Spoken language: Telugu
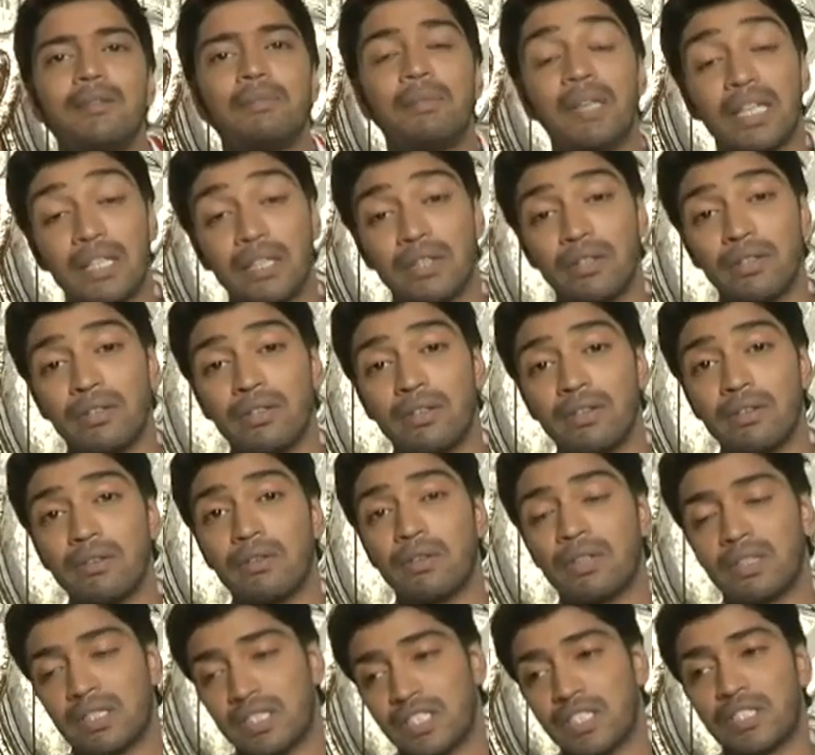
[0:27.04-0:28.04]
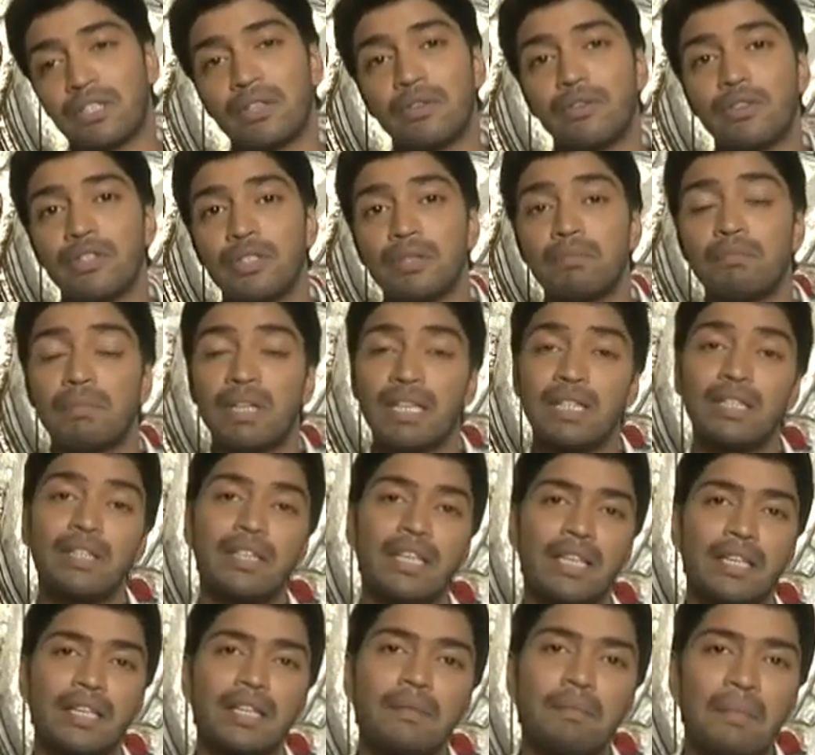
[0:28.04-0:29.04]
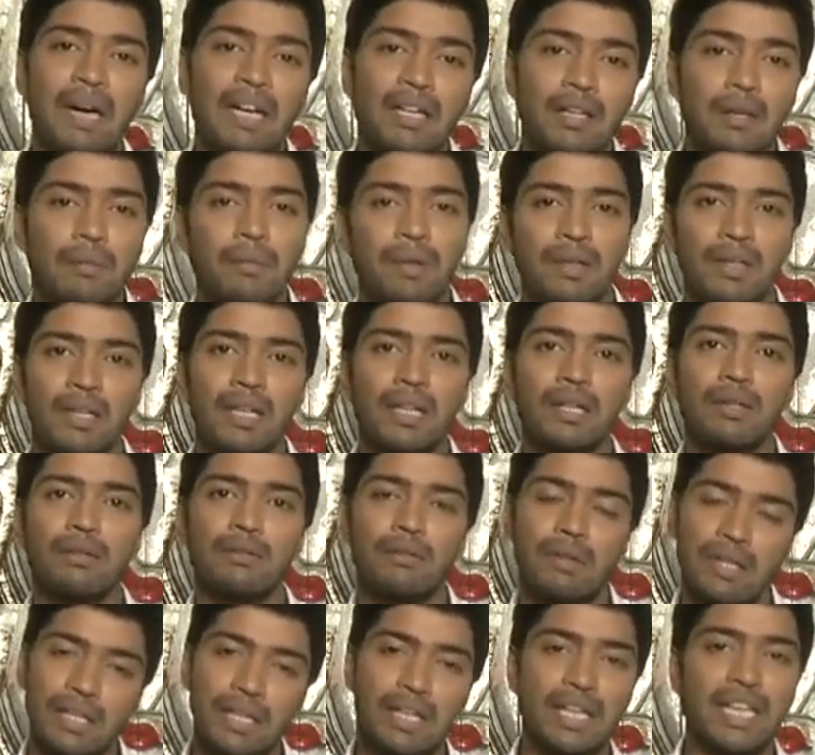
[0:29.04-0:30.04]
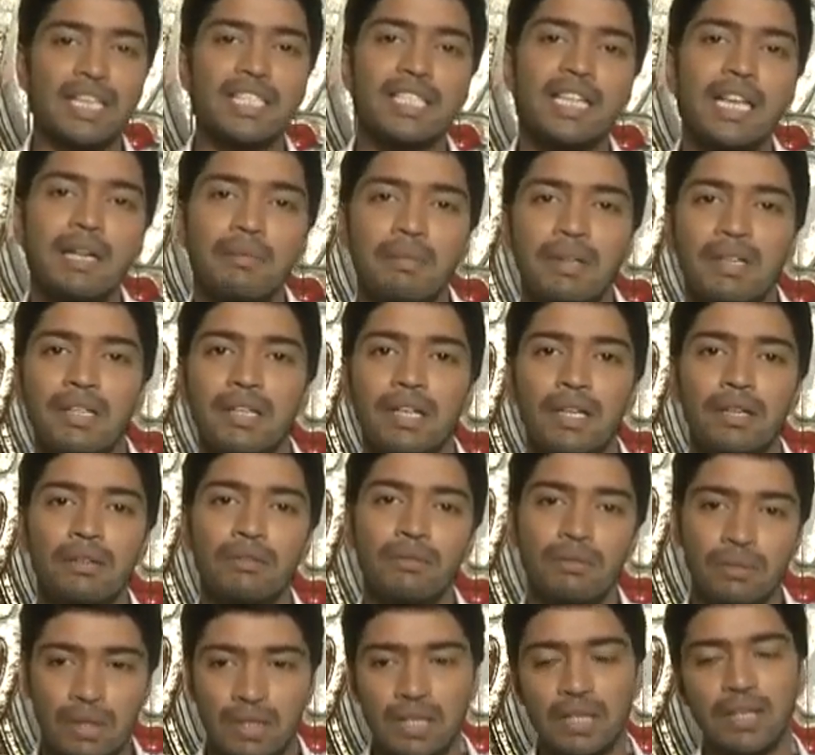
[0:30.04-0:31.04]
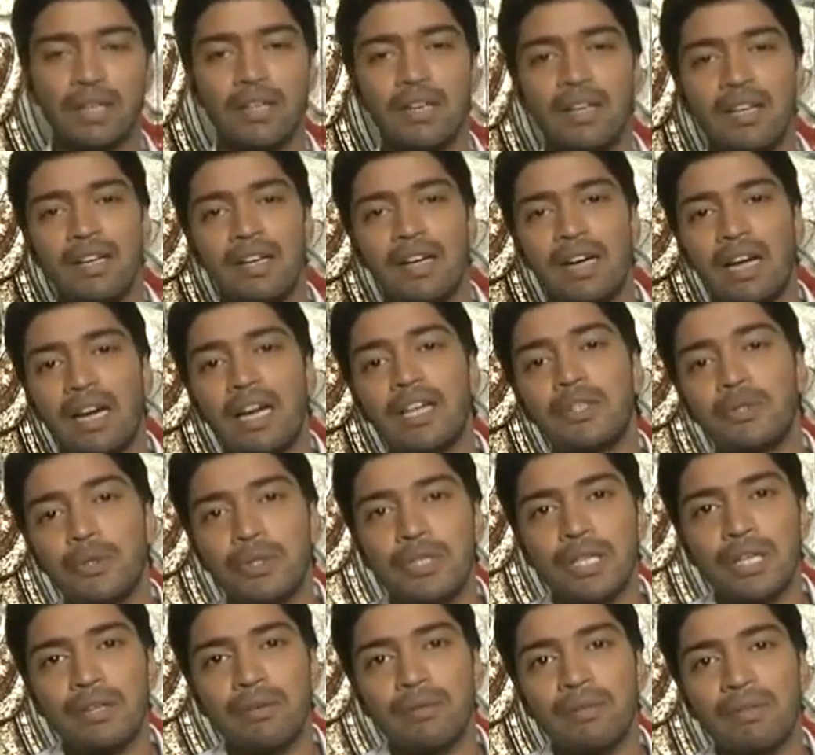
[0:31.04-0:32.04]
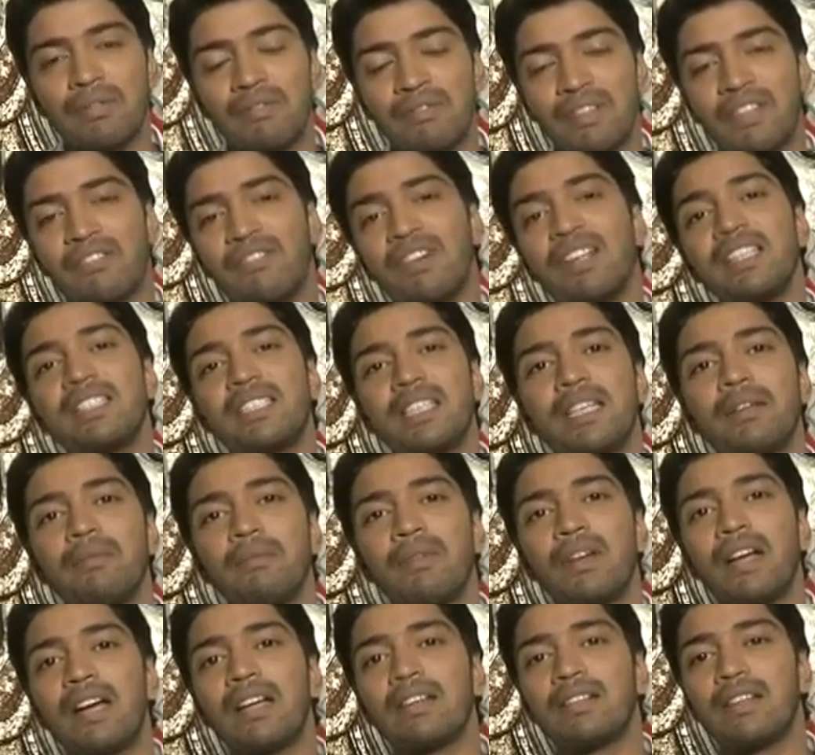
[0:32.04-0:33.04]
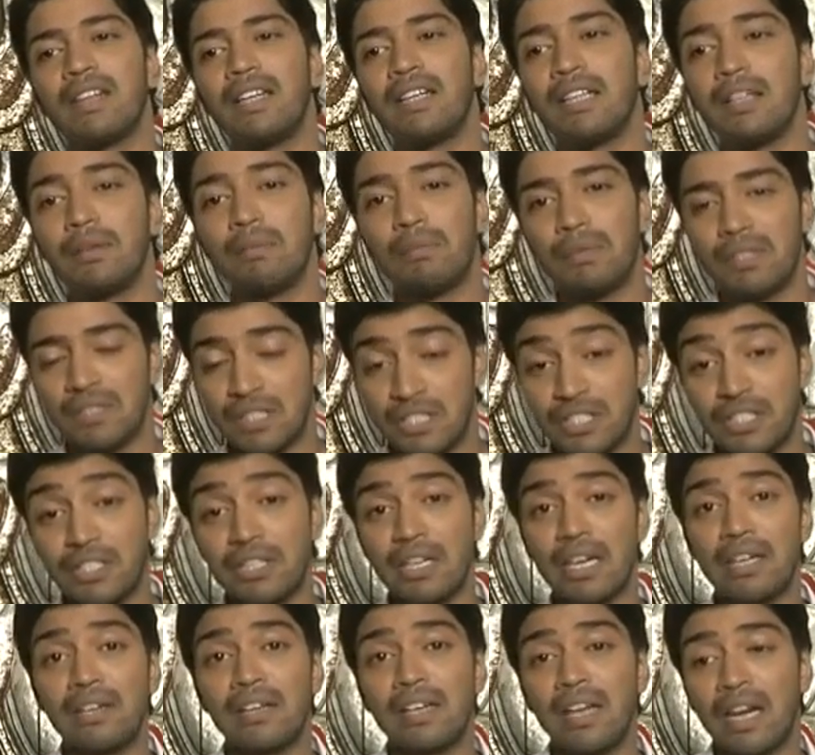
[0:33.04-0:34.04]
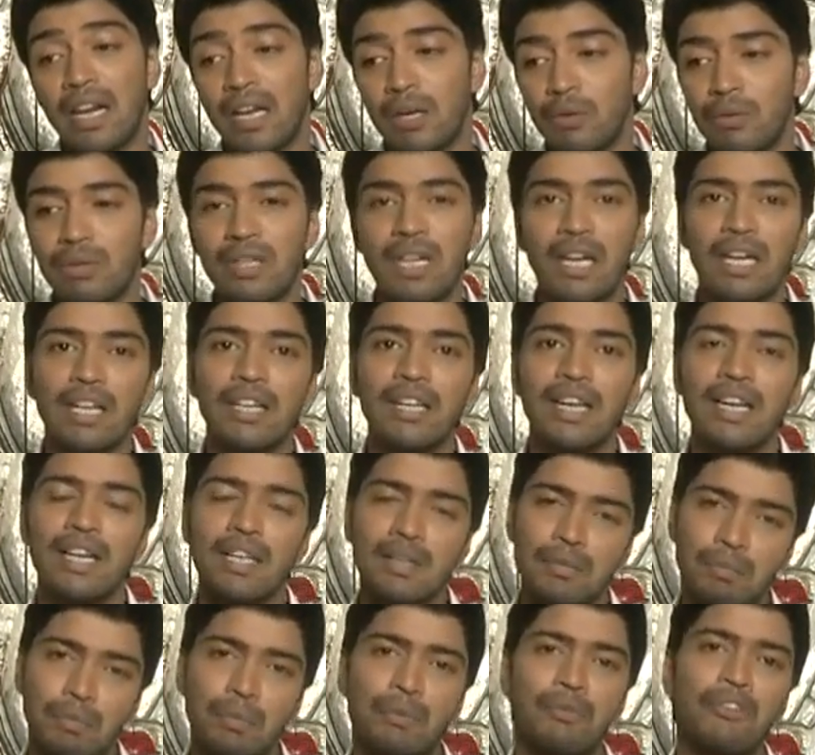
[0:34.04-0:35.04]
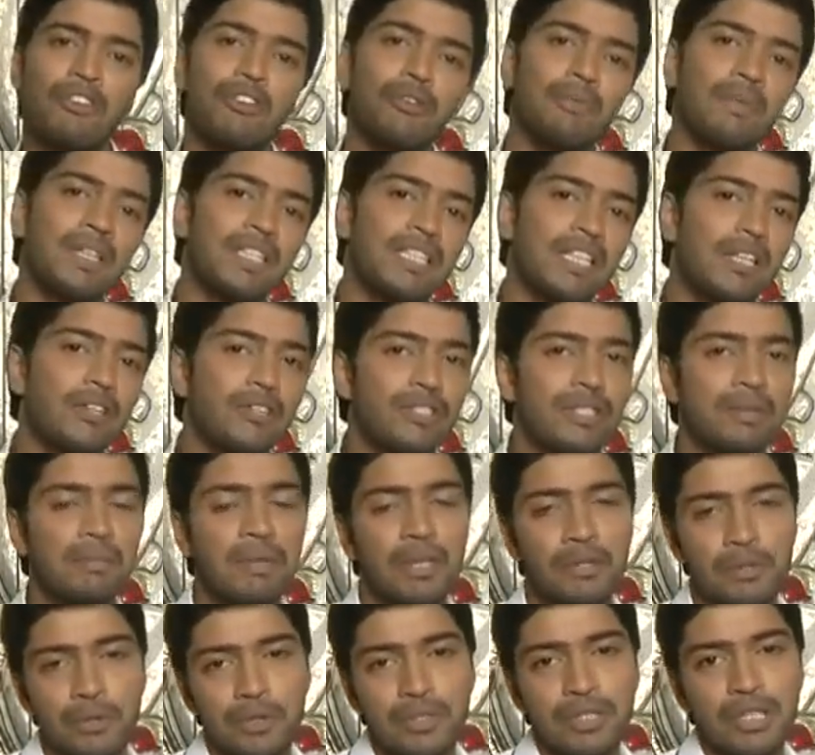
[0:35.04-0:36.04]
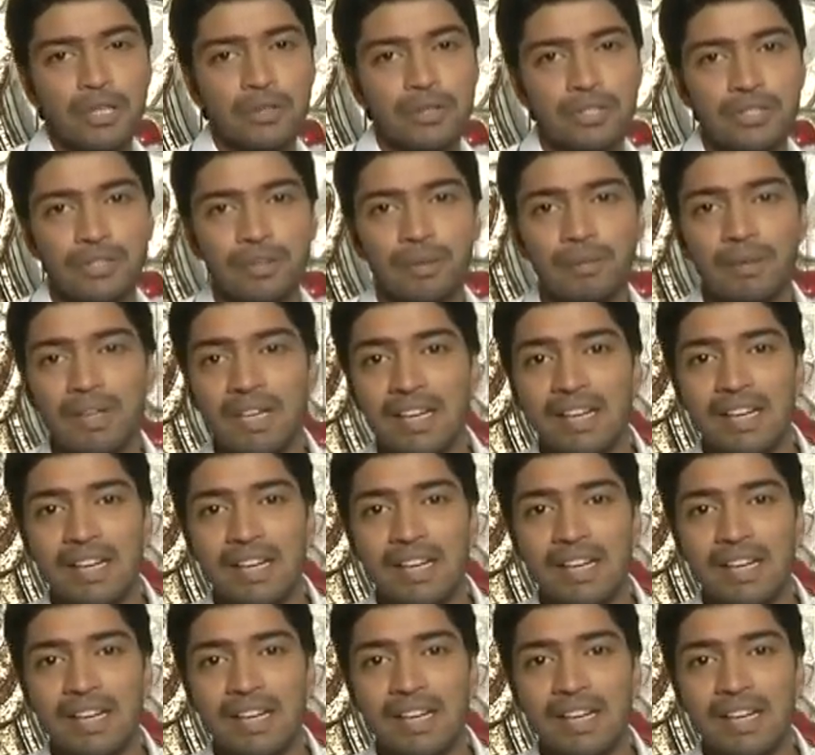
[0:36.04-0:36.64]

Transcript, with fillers: బ్రదర్ ఒక సిస్టర్ కోసం బ్రదర్ అన్ని పాటలు పడ్డాడు అన్ని కష్టాలు పడ్డాడు అంటే అలా చూసాం ద ఫస్ట్ టైం అసలు అంటే సిస్టర్ అంటే ఎలా ఉండాలి అని ఇప్పుడు వరకు మనం తెలుగు సినిమాలు చూస్తూ వచ్చాం